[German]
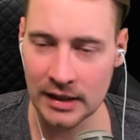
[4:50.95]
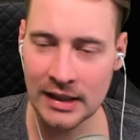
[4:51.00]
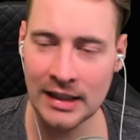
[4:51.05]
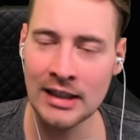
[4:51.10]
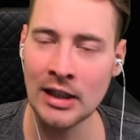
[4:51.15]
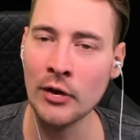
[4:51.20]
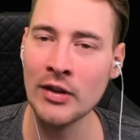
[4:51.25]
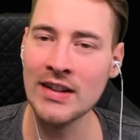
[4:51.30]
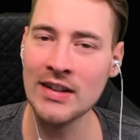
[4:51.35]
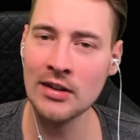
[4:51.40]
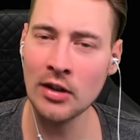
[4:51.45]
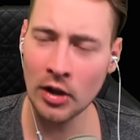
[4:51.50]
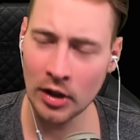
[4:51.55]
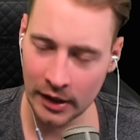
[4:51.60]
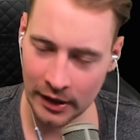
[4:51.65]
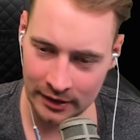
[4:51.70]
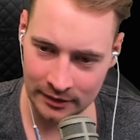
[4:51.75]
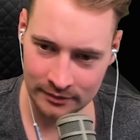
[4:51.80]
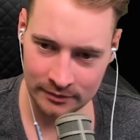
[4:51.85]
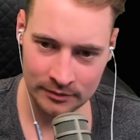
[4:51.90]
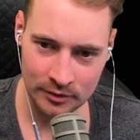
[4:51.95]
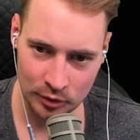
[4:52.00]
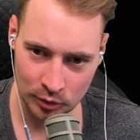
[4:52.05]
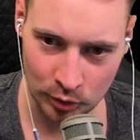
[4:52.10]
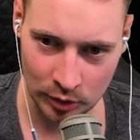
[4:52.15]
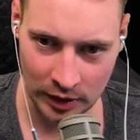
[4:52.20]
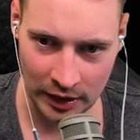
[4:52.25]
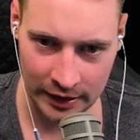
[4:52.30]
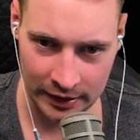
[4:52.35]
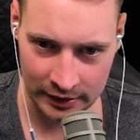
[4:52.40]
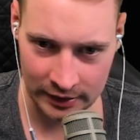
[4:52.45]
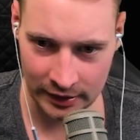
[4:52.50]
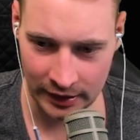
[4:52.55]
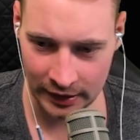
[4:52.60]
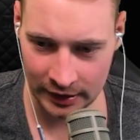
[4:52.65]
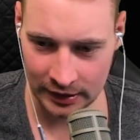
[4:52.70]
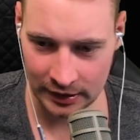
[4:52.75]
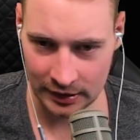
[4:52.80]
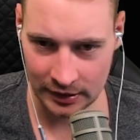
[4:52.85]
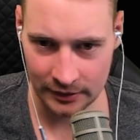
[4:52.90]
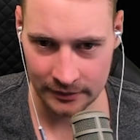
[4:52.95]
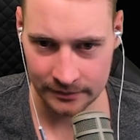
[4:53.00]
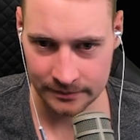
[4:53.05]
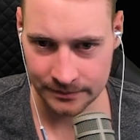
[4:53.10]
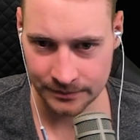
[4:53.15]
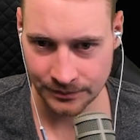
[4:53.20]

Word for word: Genau ins Loch rein. So gerade nicht.